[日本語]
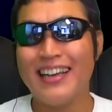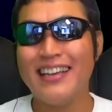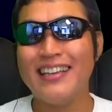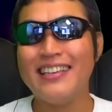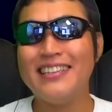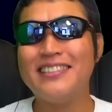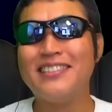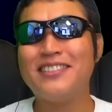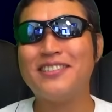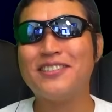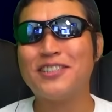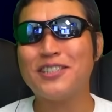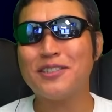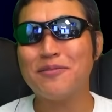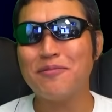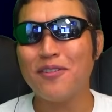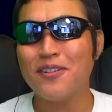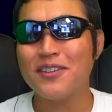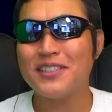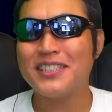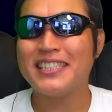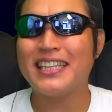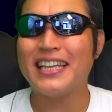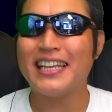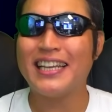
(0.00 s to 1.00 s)
演出
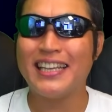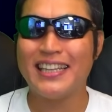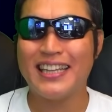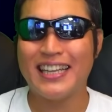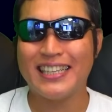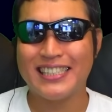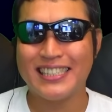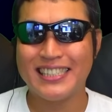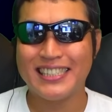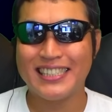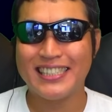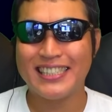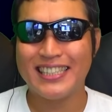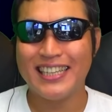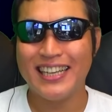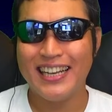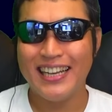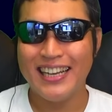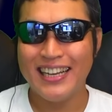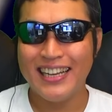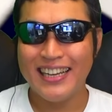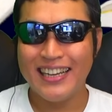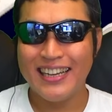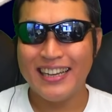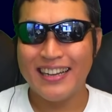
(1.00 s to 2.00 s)
も素敵です。
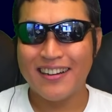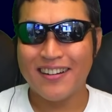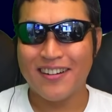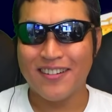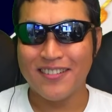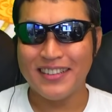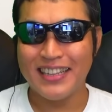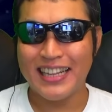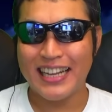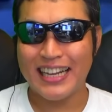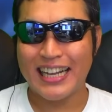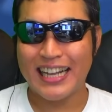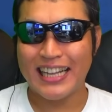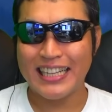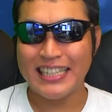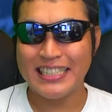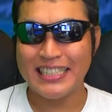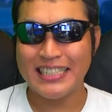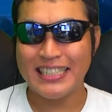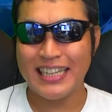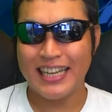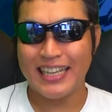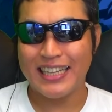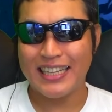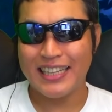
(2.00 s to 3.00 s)
こんな感
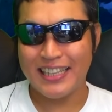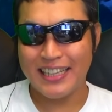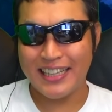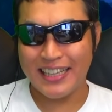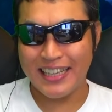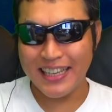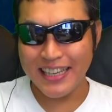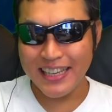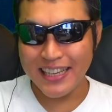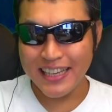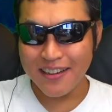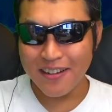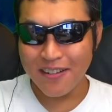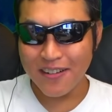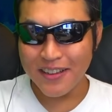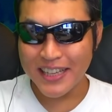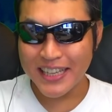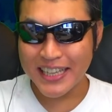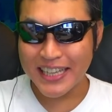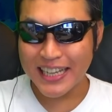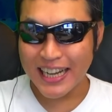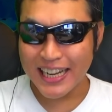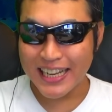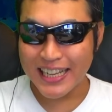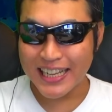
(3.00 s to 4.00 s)
じで、黄色い
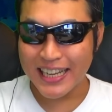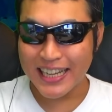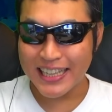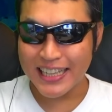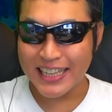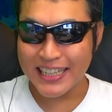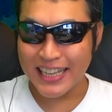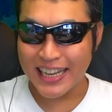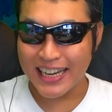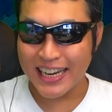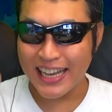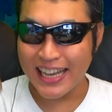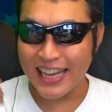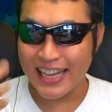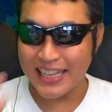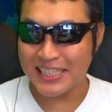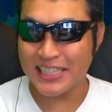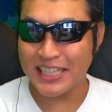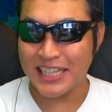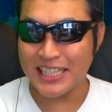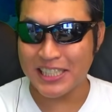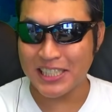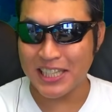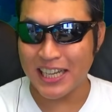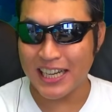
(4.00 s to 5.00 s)
光が出たら
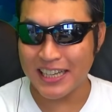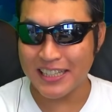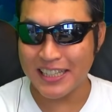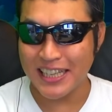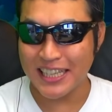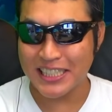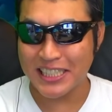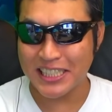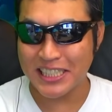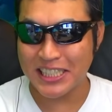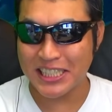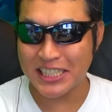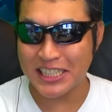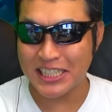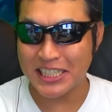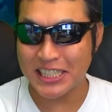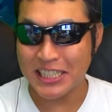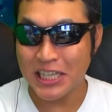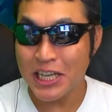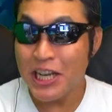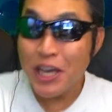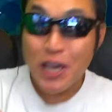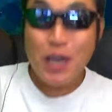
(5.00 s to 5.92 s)
SSR です。